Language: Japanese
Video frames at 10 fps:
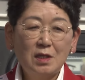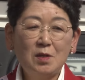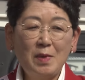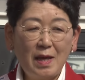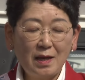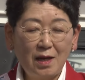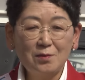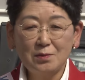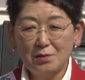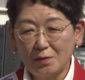悲鳴が
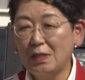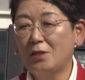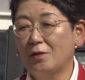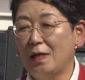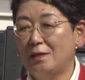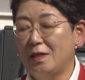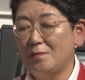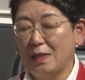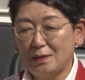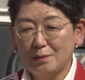本当に広がってい
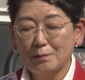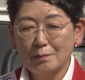ます。